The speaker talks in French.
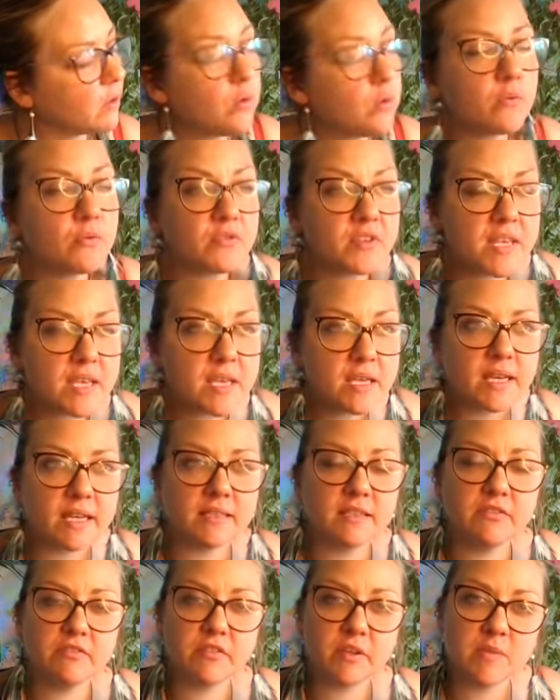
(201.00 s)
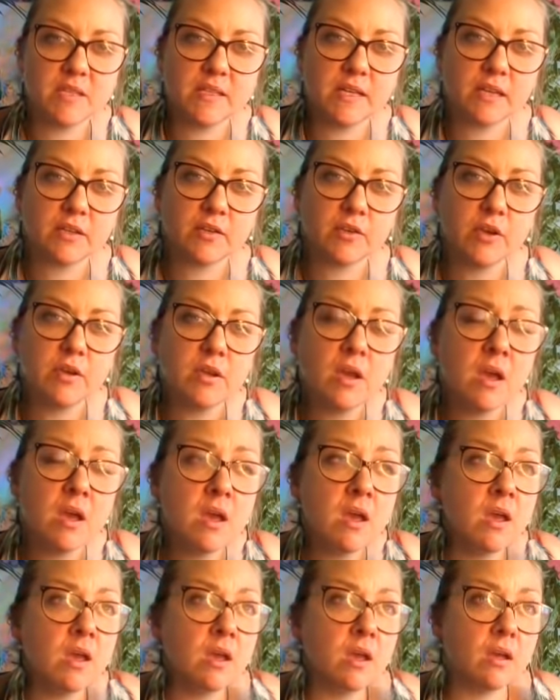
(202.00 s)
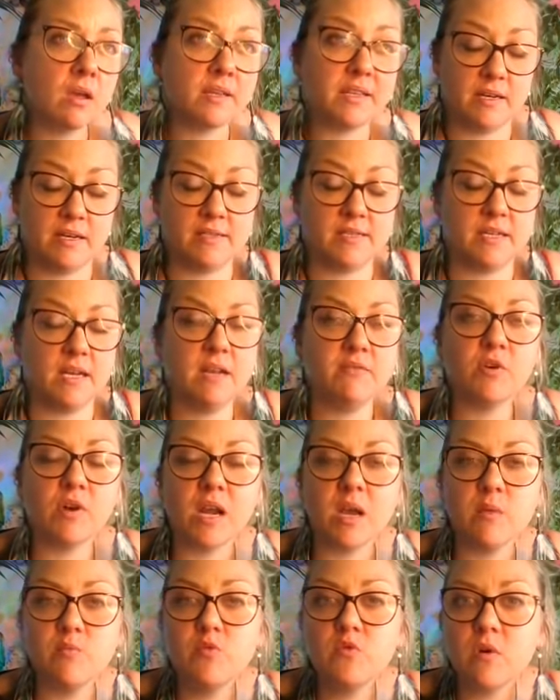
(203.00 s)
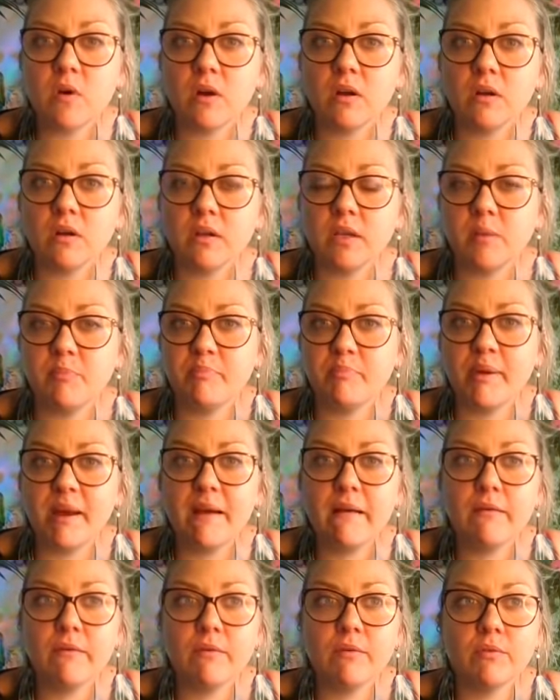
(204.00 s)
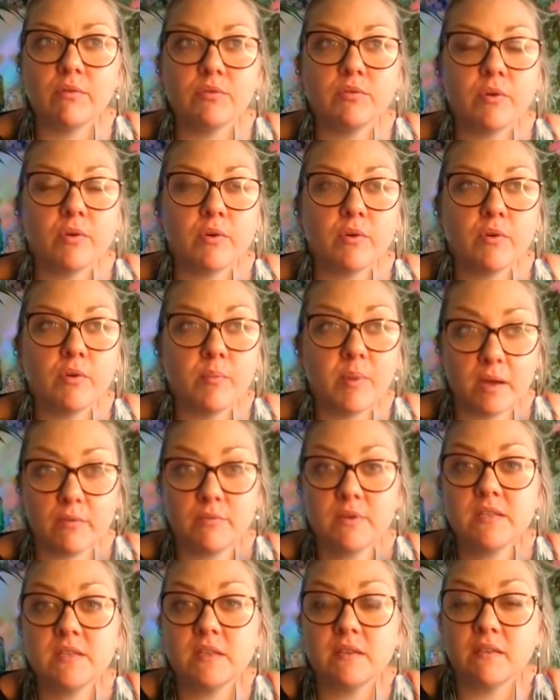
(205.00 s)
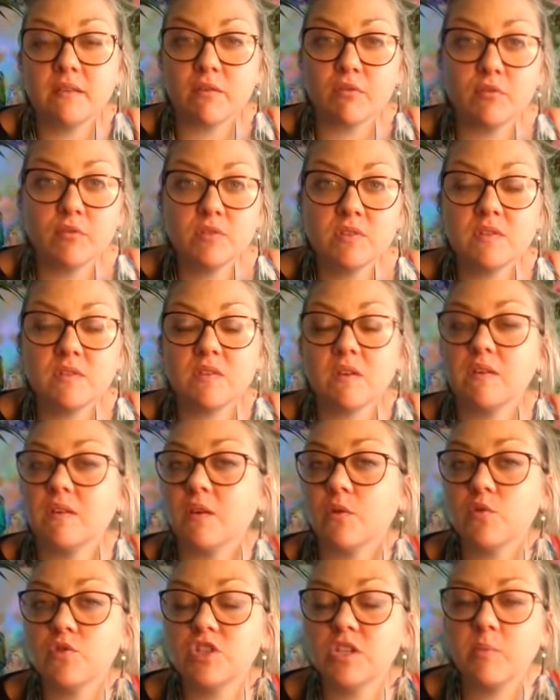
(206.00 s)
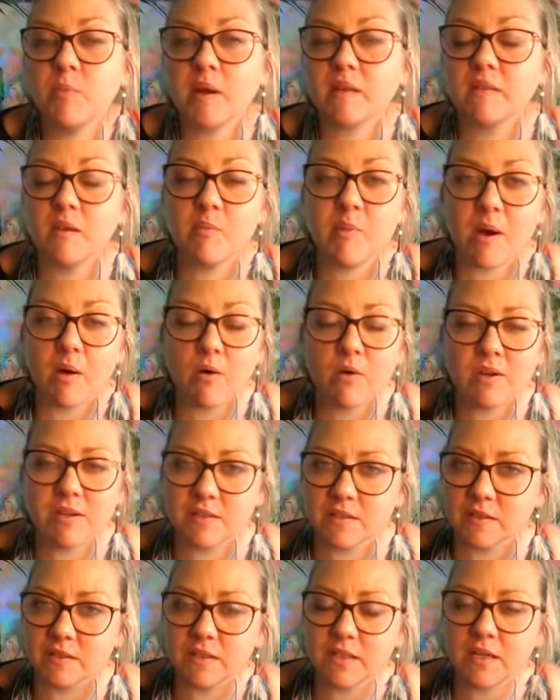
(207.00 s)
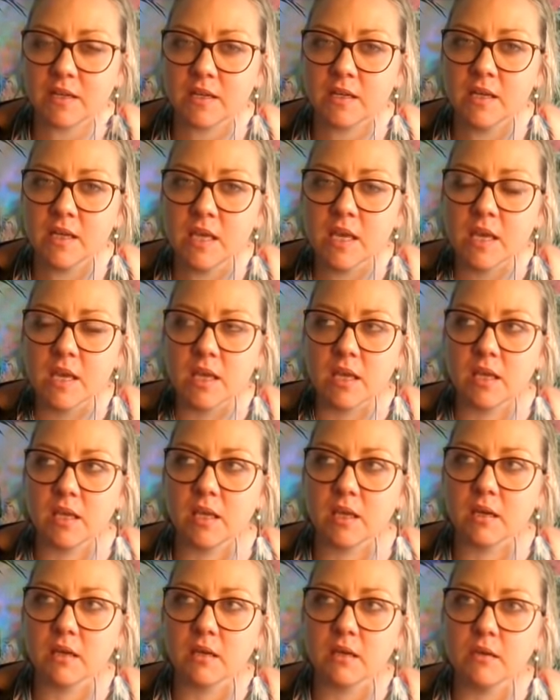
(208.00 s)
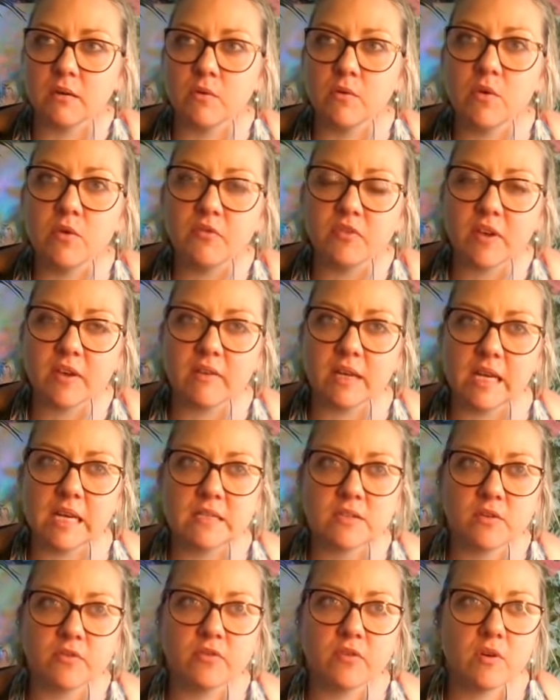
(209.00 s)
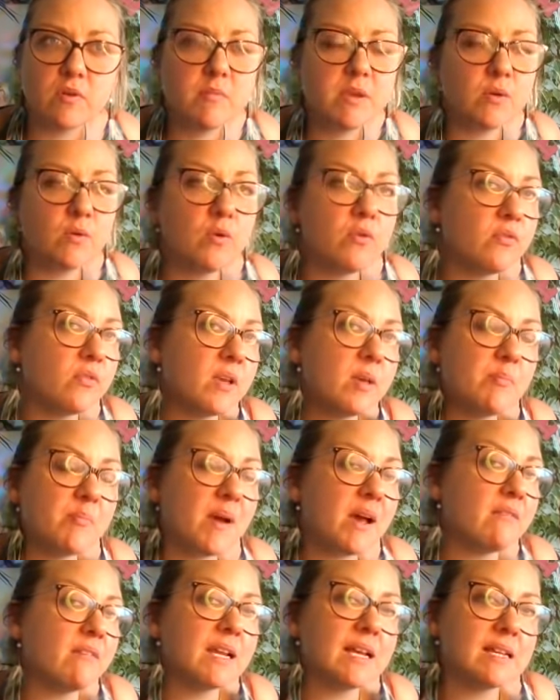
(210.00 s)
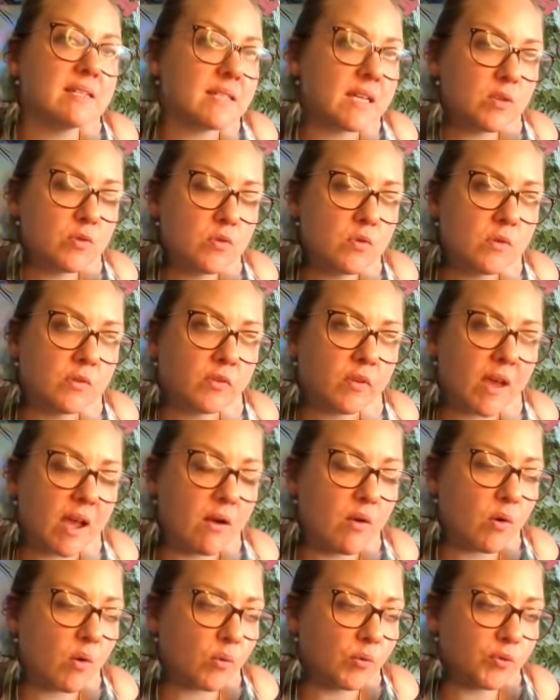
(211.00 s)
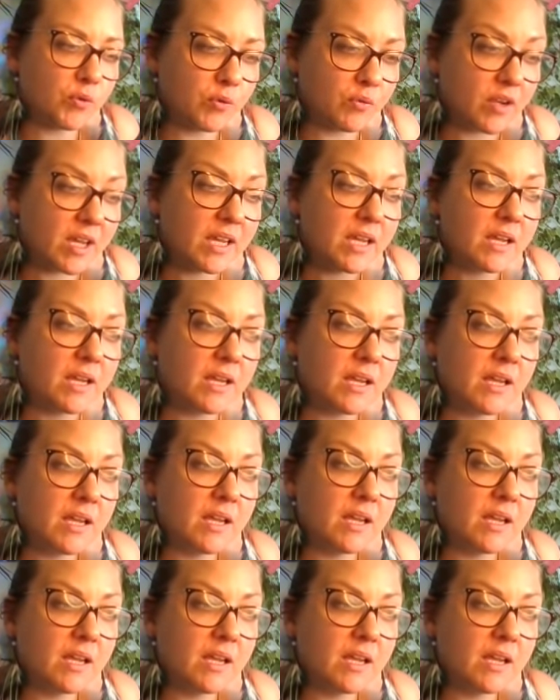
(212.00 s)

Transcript: confiés à des familles d'accueil qui les élèvent dans l'amour et pas dans bah oui c'est de ta faute si t'as été rejeté par tes parents etc et on le fait avec les enfants mais on le fait pas avec les adultes alors qu'on devrait